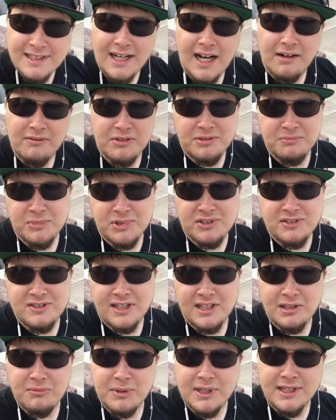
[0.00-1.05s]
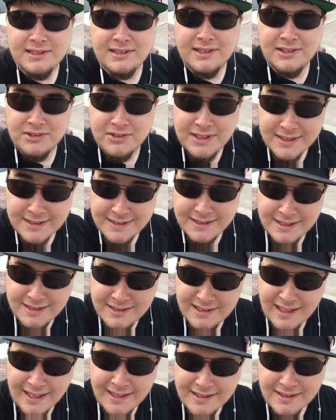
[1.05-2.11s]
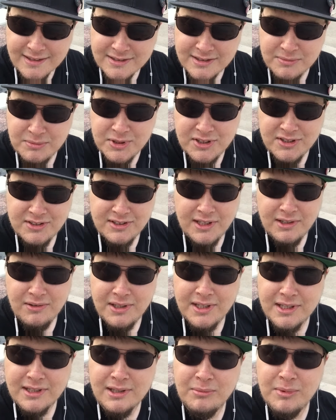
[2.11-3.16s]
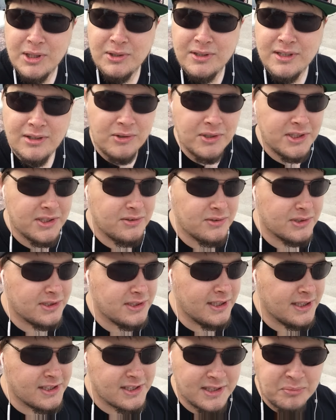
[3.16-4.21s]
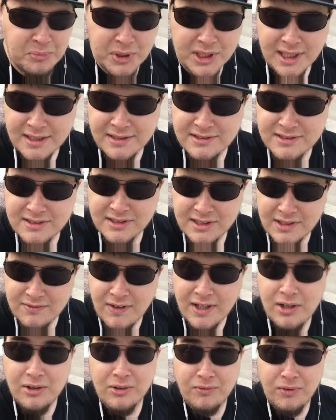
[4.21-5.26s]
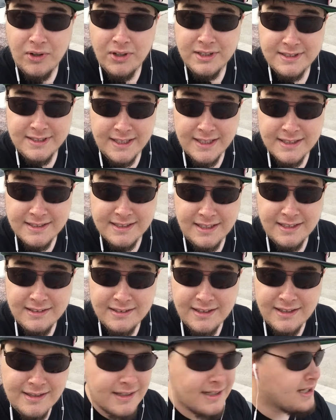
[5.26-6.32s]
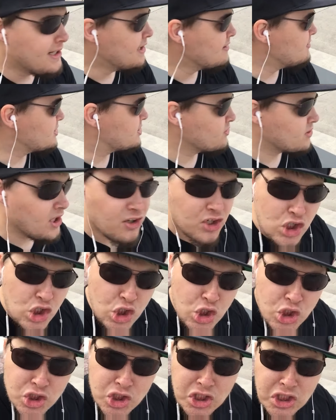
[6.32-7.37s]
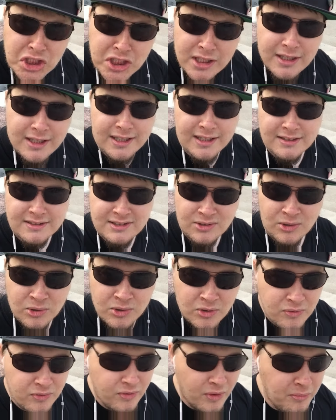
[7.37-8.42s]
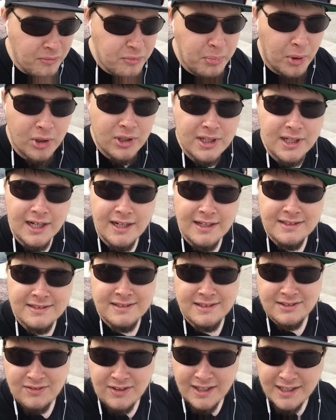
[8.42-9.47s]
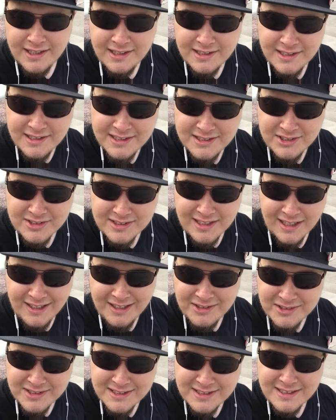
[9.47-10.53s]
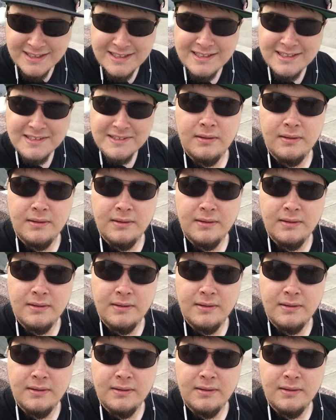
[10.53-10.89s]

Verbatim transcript: Aber die müssten sie eigentlich bekannt sein. Also hier ist die Eingang zur Business Area, da kommen lauter Leute durch, die anscheinend bekannt sind. Da war auch vorhin Sarazan da mit so einer riesigen Delegation und fünf Bodyguards. Das war eigentlich total lustig.